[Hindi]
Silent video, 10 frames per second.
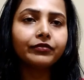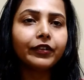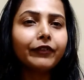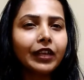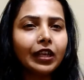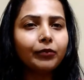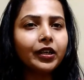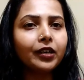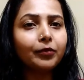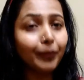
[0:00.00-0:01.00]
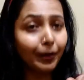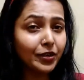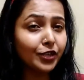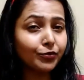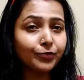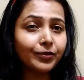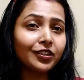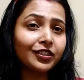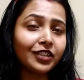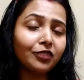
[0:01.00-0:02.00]
15 मिनट में मैं बीच बीच में
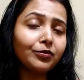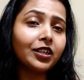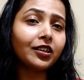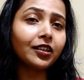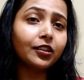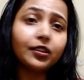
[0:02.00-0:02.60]
ऐसे चेक भी कर रही